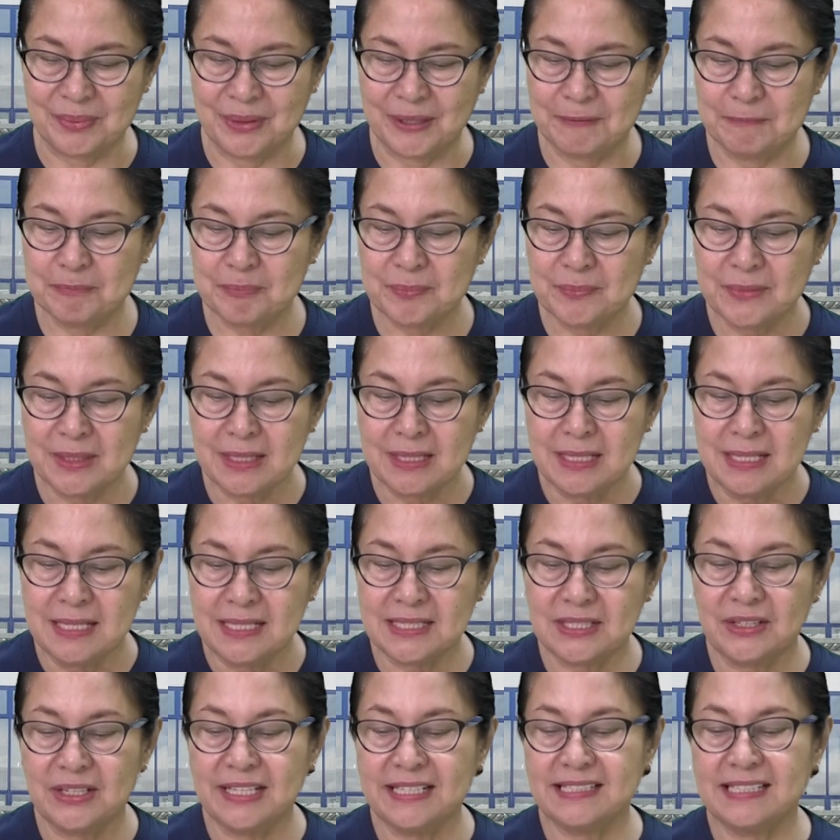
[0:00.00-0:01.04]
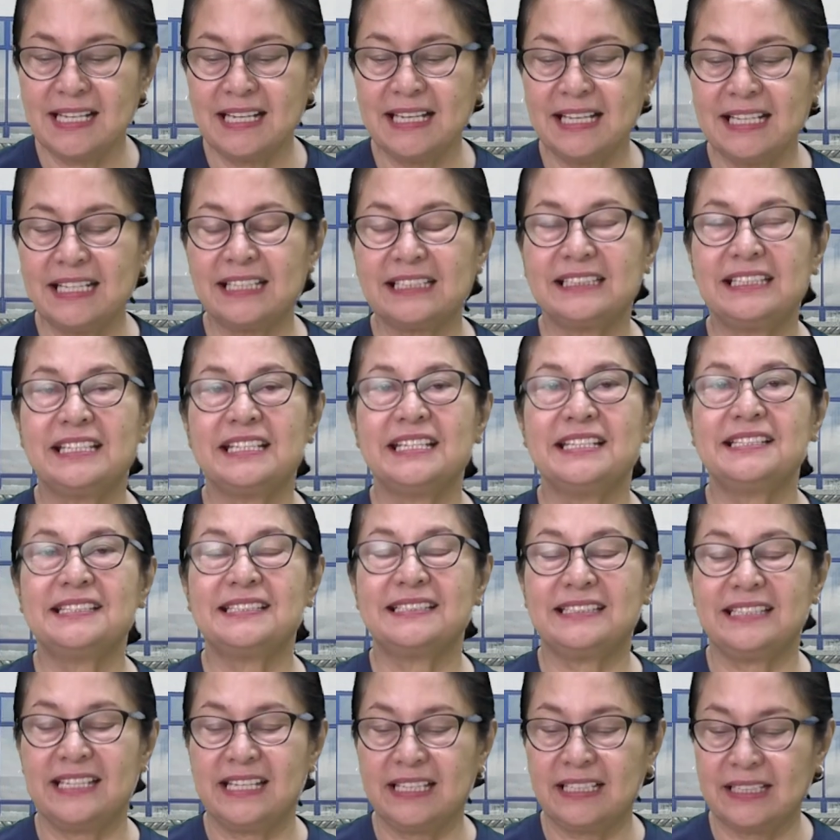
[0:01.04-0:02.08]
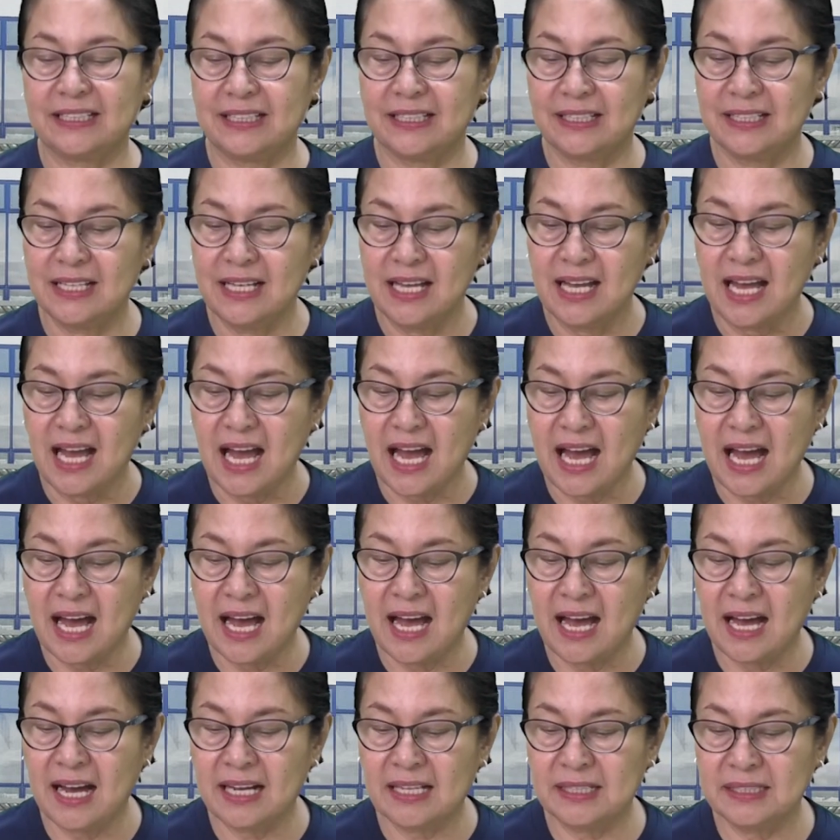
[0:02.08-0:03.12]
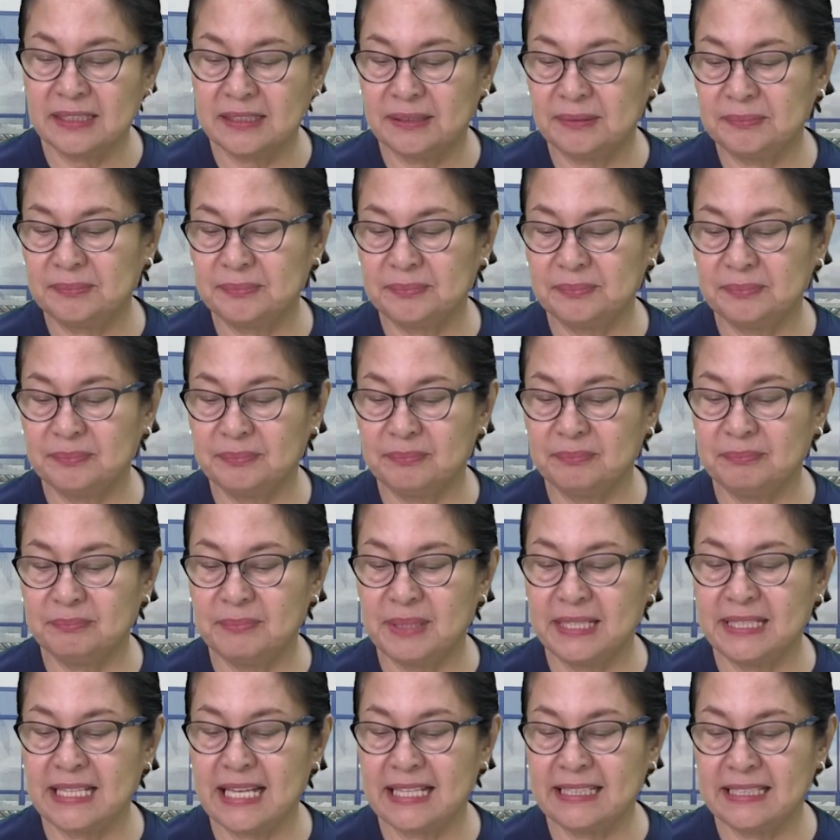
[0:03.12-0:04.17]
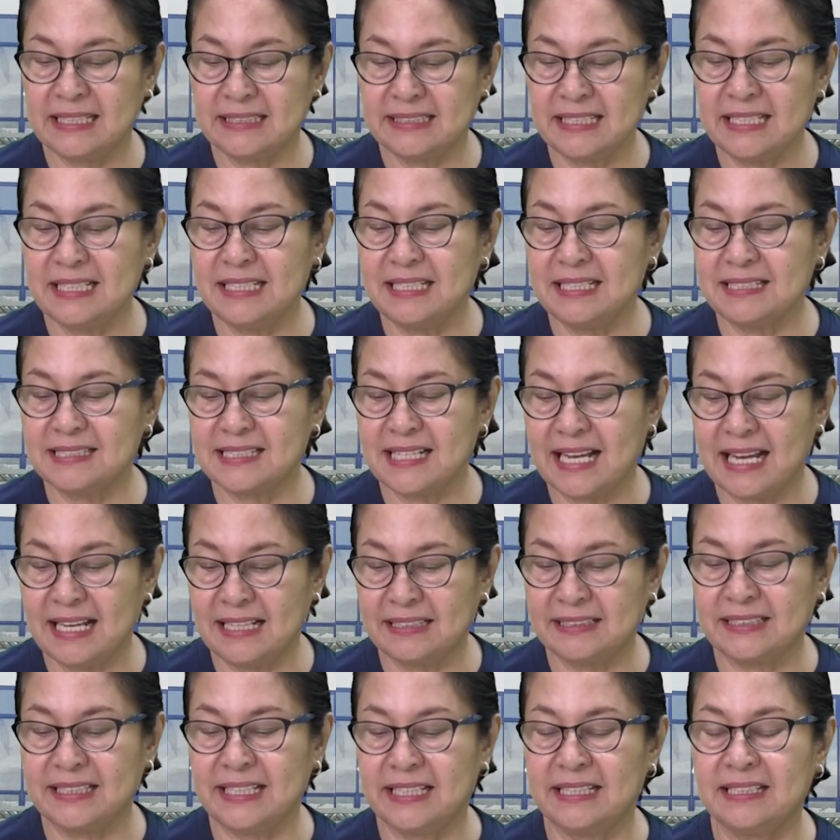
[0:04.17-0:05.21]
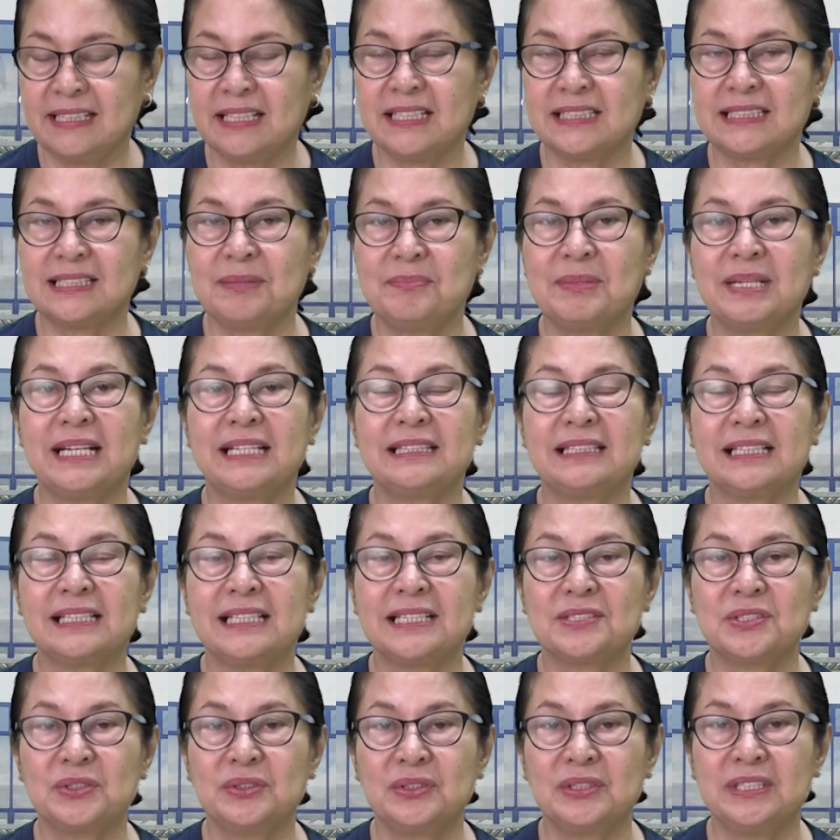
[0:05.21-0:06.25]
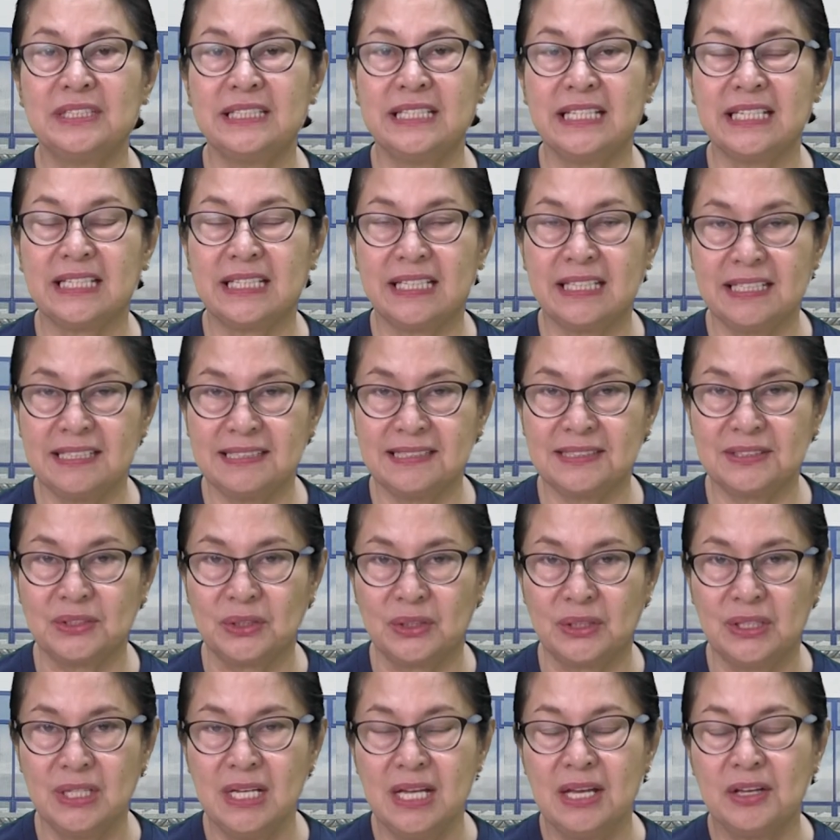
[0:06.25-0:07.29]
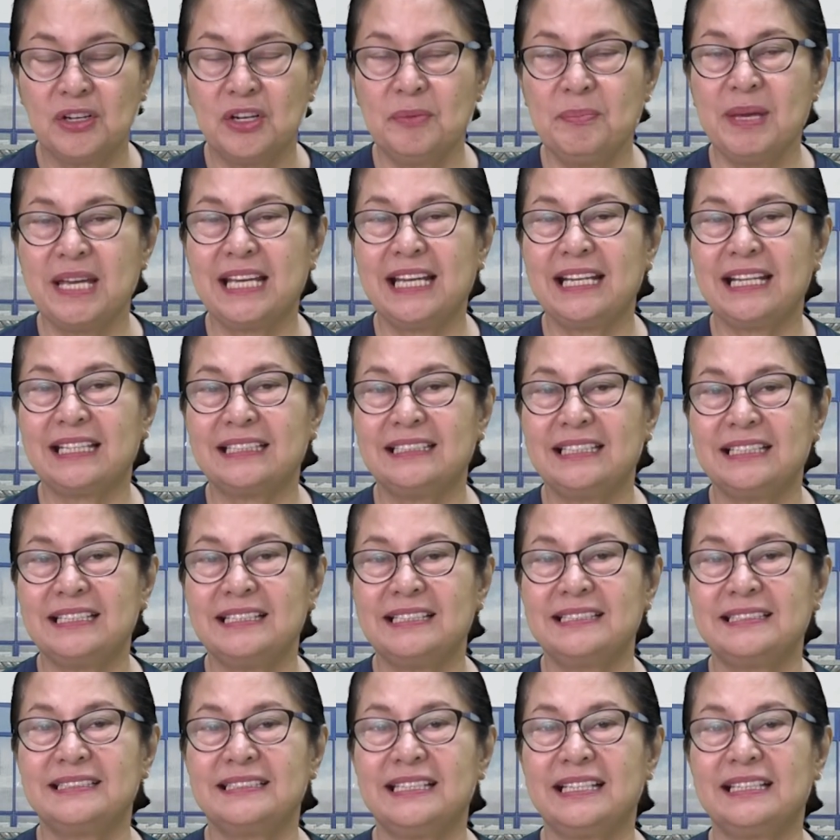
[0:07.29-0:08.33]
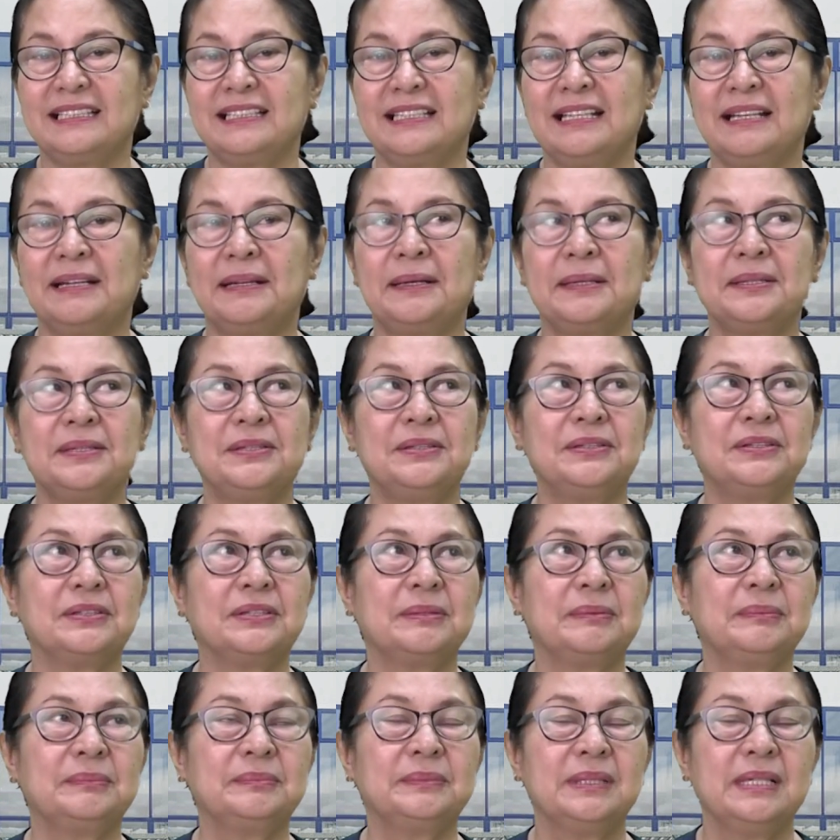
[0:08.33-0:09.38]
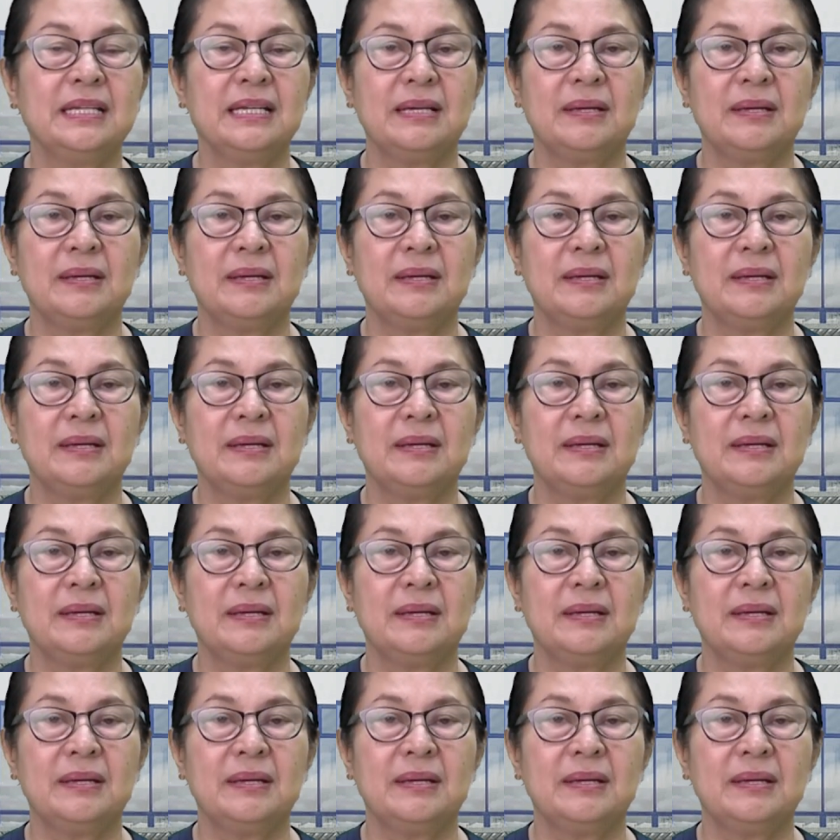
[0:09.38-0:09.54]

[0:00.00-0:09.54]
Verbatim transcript: po. So, isang karakteristik ang mananatili sa atin ng sa mga tagasunod ni Kristo, kung may karakteristik na, you know,